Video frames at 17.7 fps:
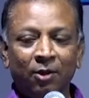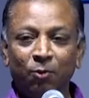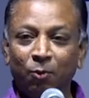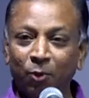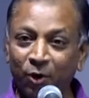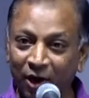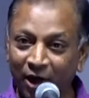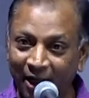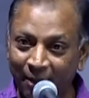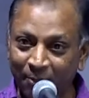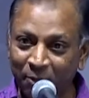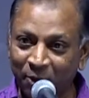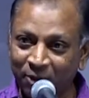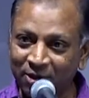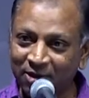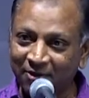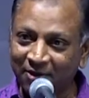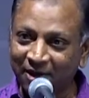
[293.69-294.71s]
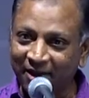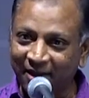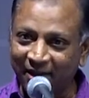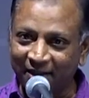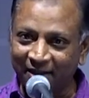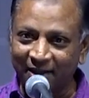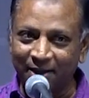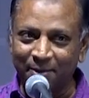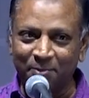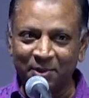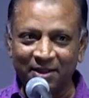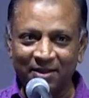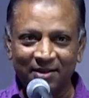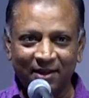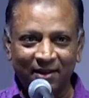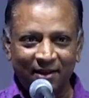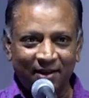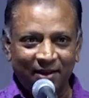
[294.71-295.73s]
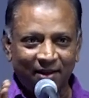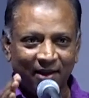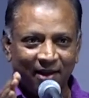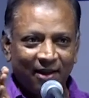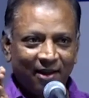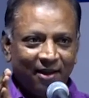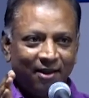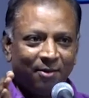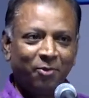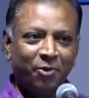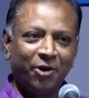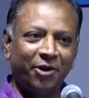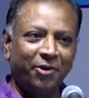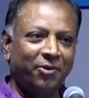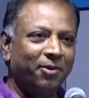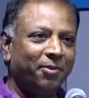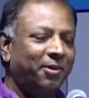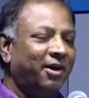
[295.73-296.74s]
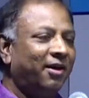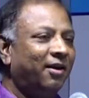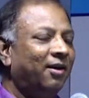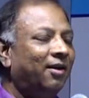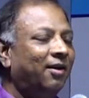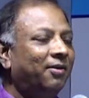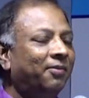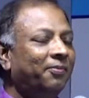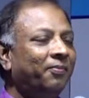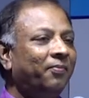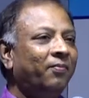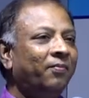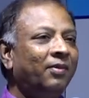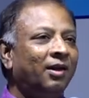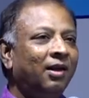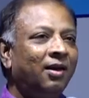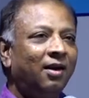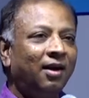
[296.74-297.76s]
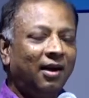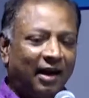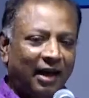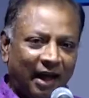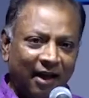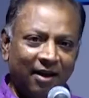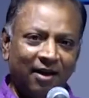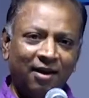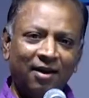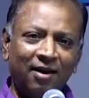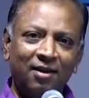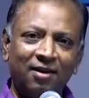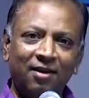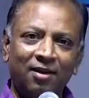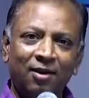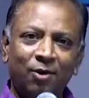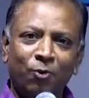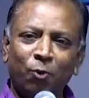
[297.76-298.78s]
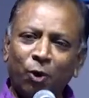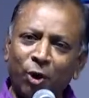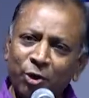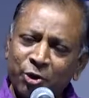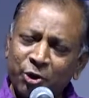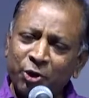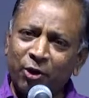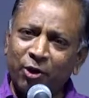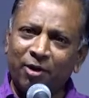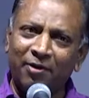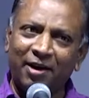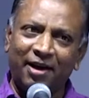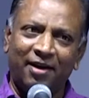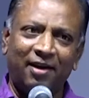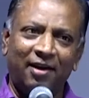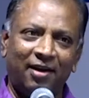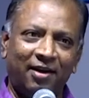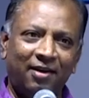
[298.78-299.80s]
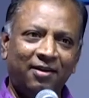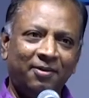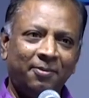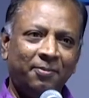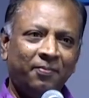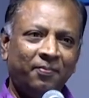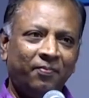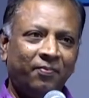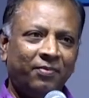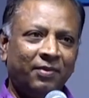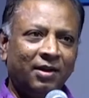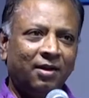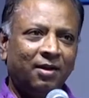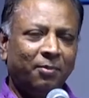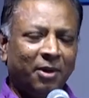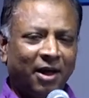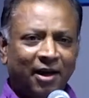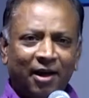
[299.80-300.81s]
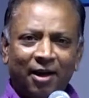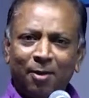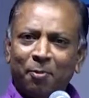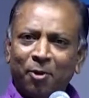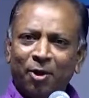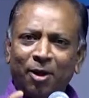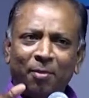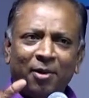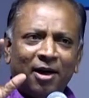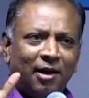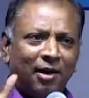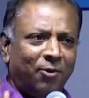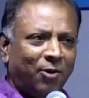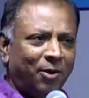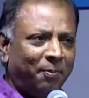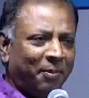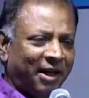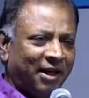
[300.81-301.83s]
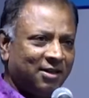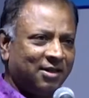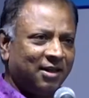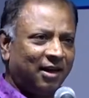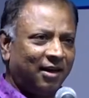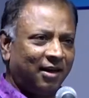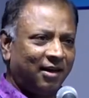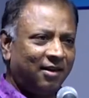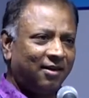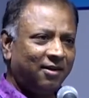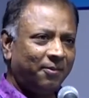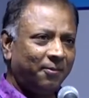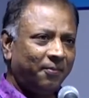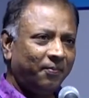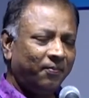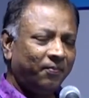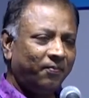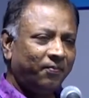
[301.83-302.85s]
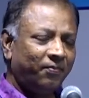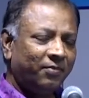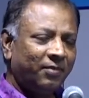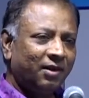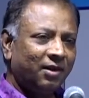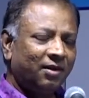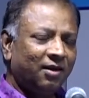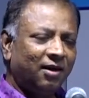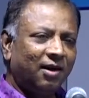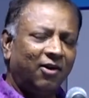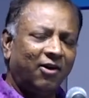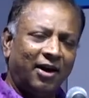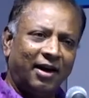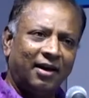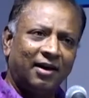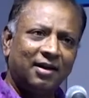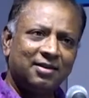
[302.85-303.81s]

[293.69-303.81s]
உங்களை போன்றவர்களை திருப்தி செய்ய இதால் தான் முடியும் அப்படின்லாம் ஆனால் ஓஷோ அவர்கள் மிக அற்புதமான ஒரு பேச்சாளர் அவர் என்ன